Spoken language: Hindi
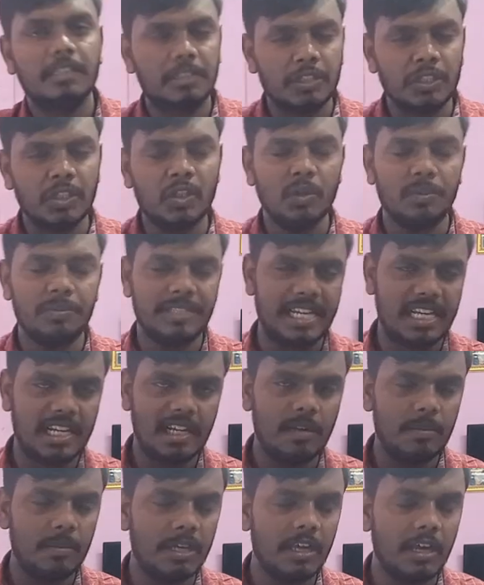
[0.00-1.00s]
इस यूट्यूब
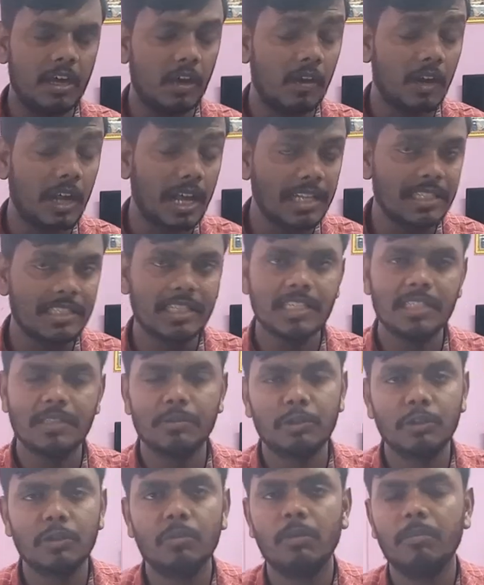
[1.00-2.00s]
चैनल में और आज के
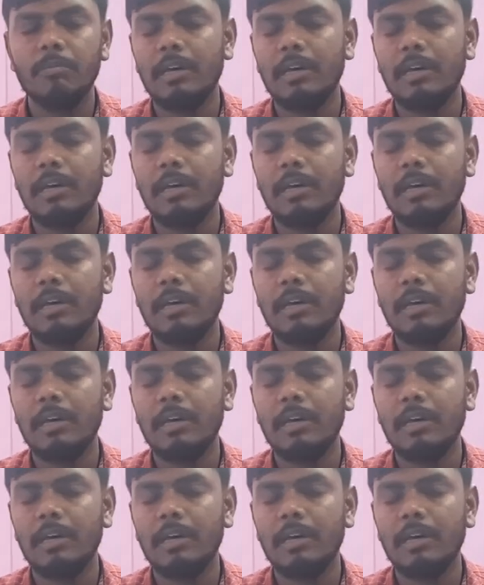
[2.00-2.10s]
इस वीडियो